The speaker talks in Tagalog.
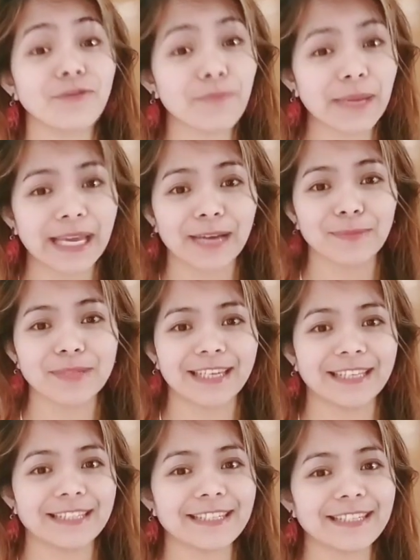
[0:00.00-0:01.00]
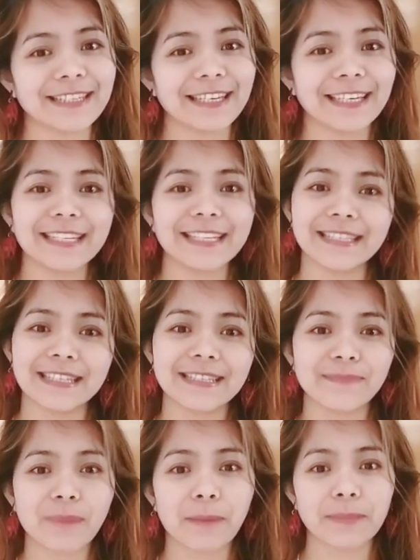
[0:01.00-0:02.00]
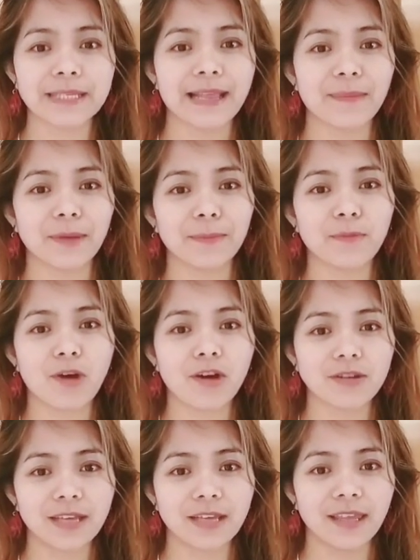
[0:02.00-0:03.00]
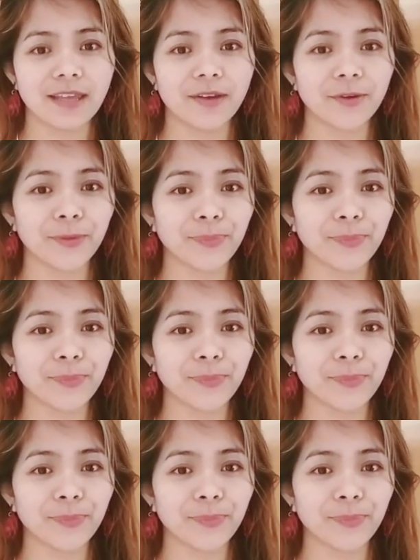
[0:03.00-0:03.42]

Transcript: of my absence. Nagsapapasalamat po ako sa inyo.